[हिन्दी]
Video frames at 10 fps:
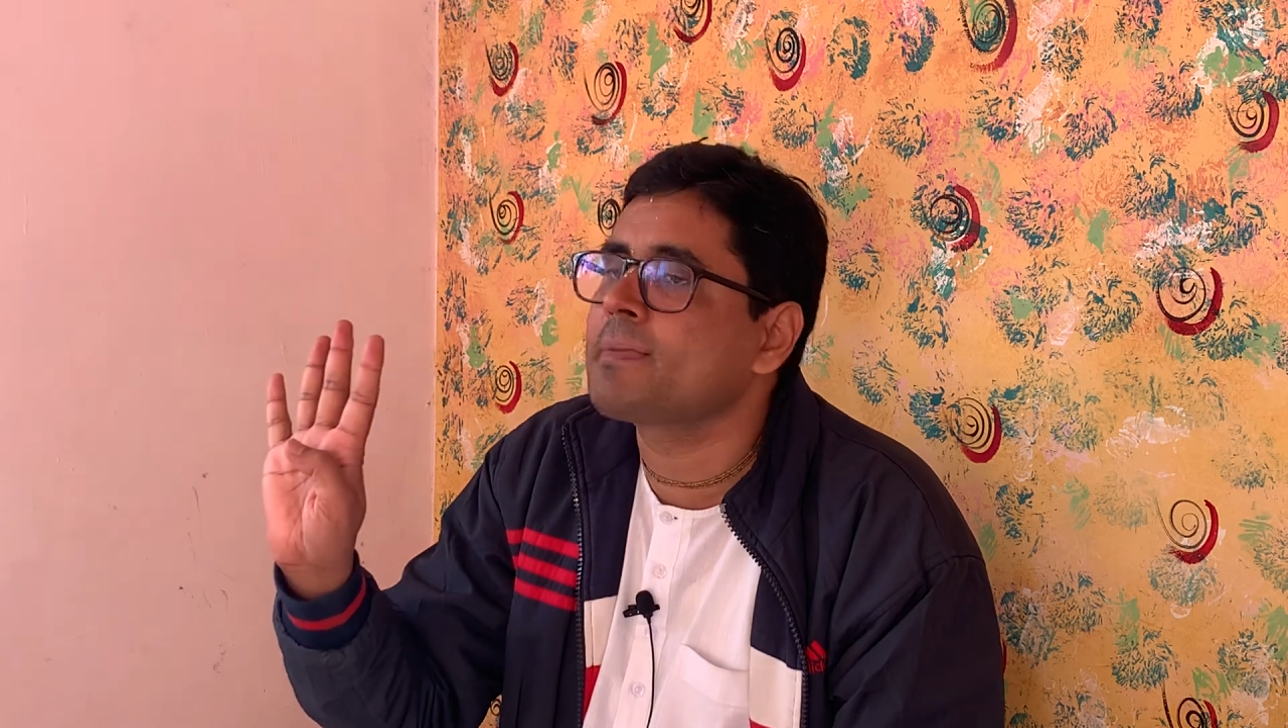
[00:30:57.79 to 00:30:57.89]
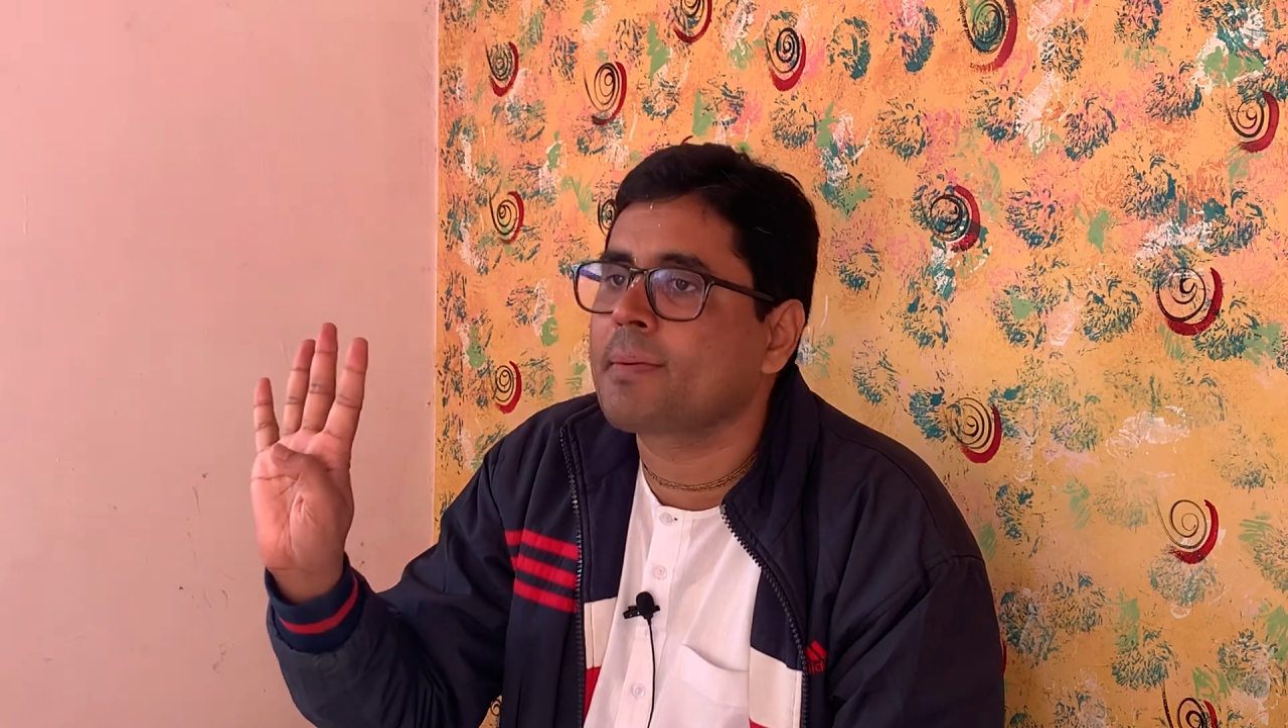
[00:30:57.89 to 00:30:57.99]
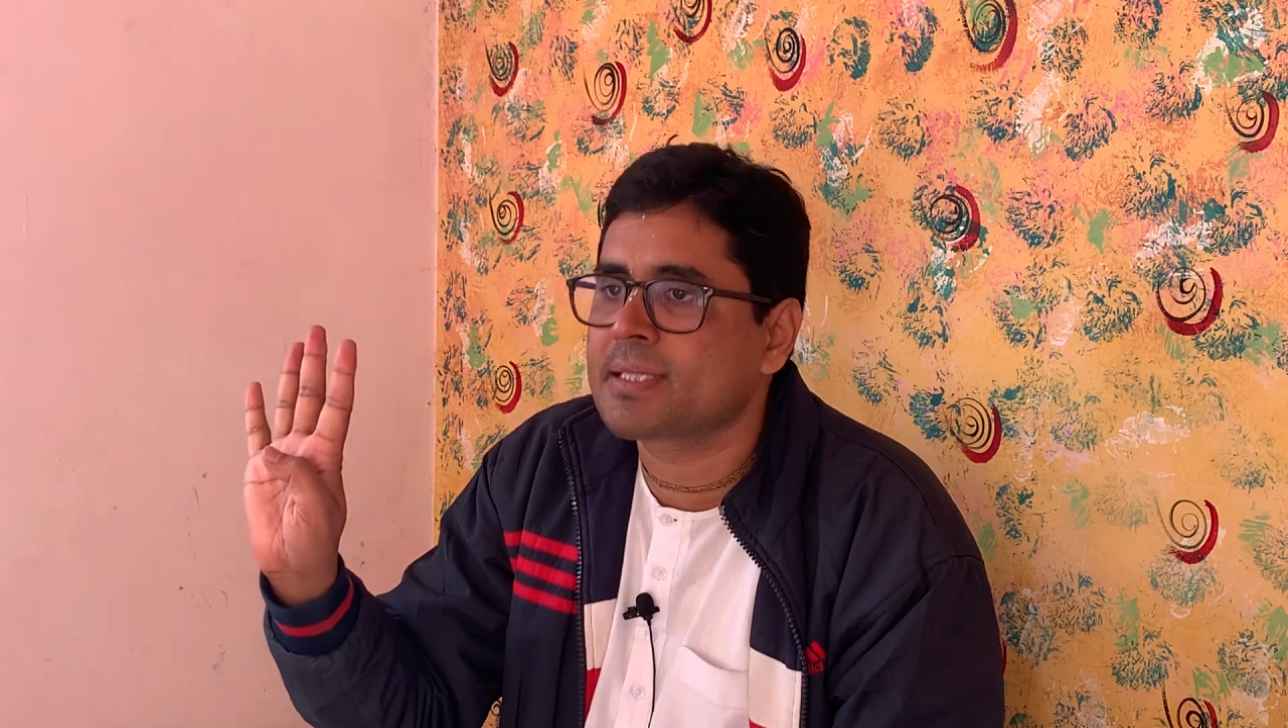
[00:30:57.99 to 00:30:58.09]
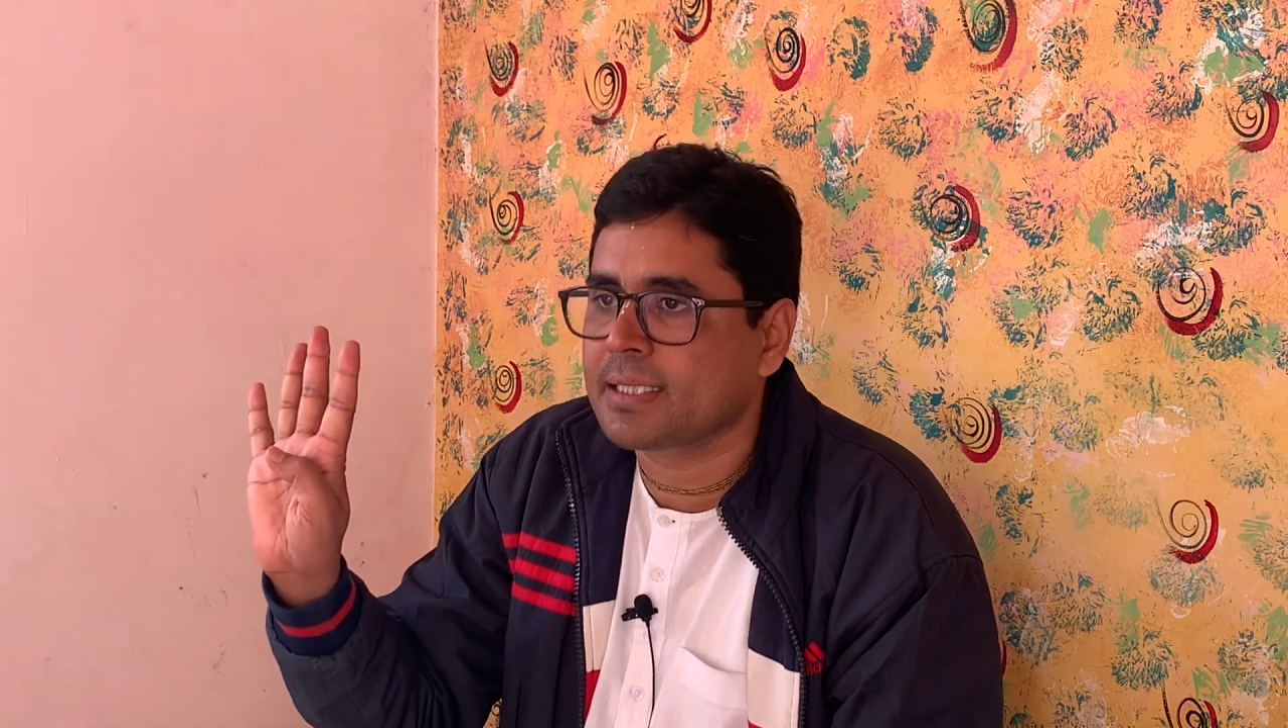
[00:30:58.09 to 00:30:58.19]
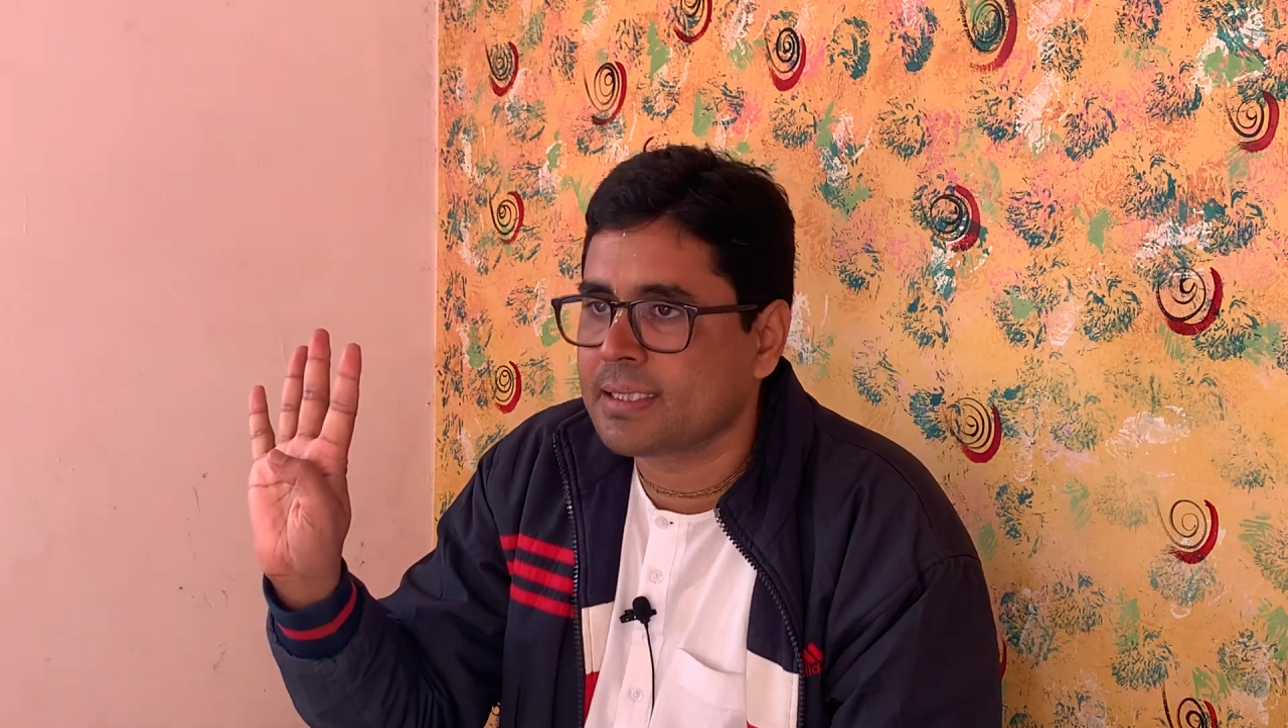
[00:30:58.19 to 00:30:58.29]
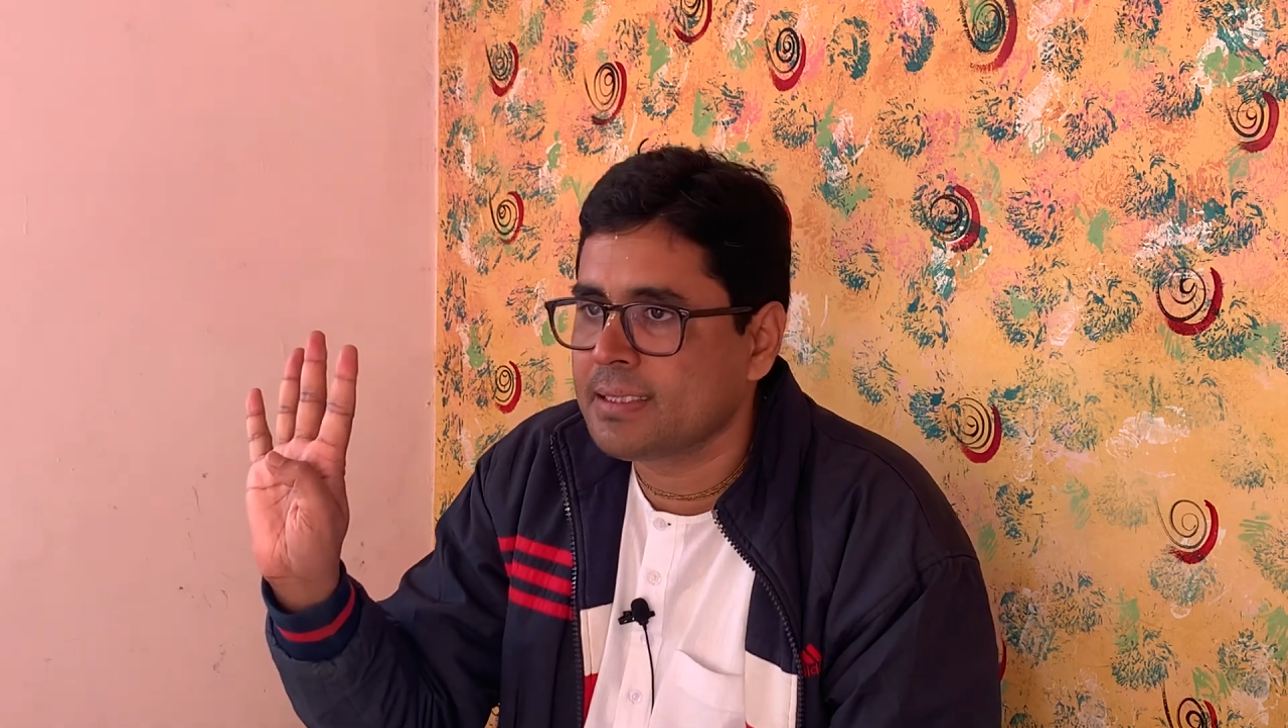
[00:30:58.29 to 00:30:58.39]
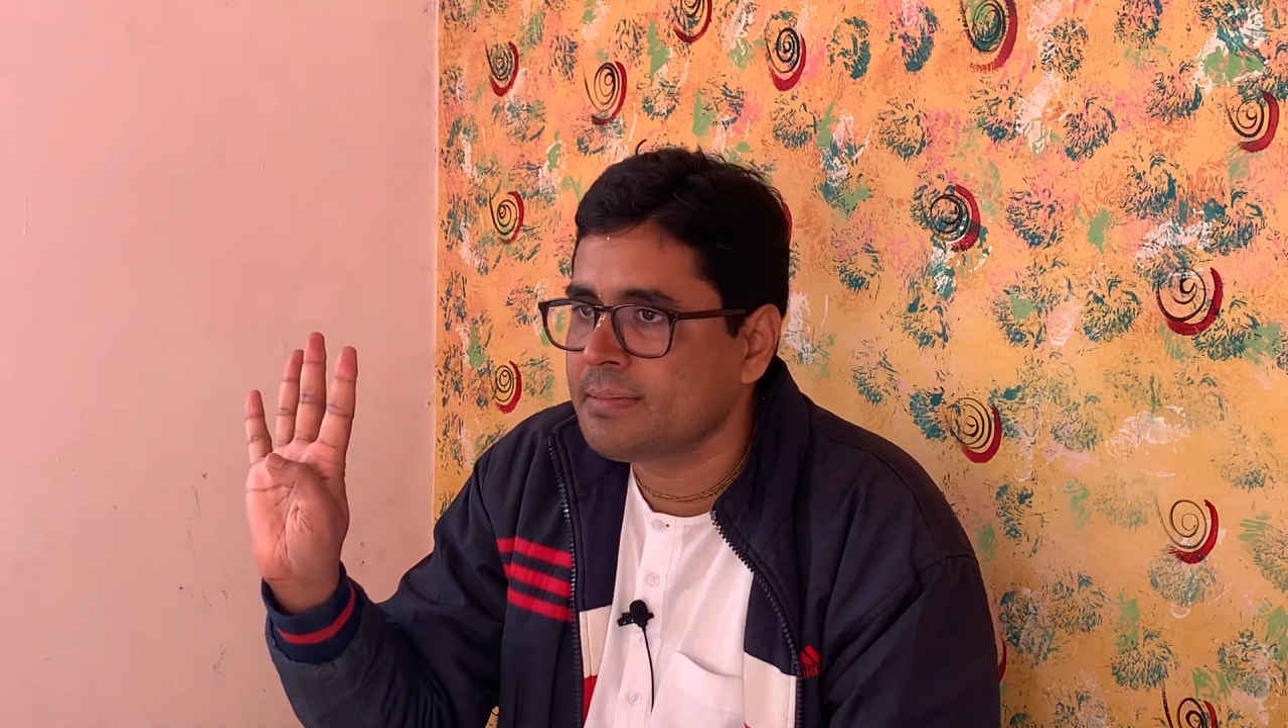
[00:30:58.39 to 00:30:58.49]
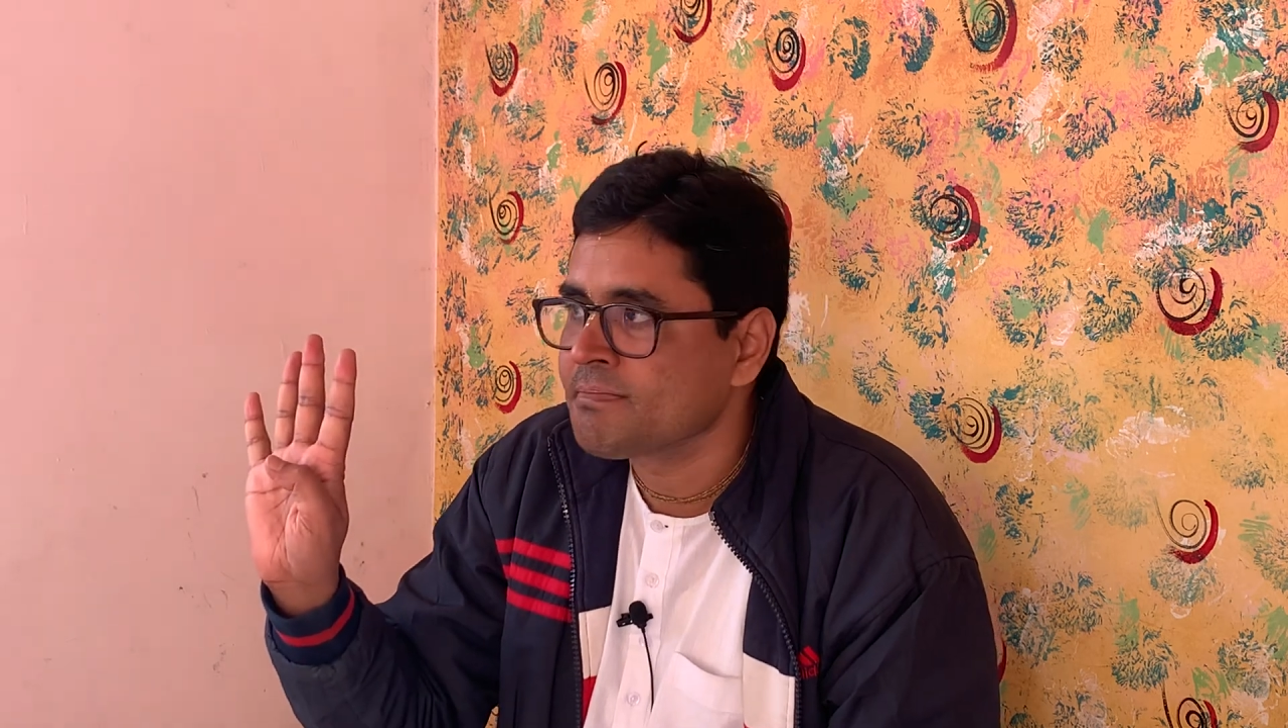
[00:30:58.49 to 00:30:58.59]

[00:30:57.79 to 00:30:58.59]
में आप रह सकते हैं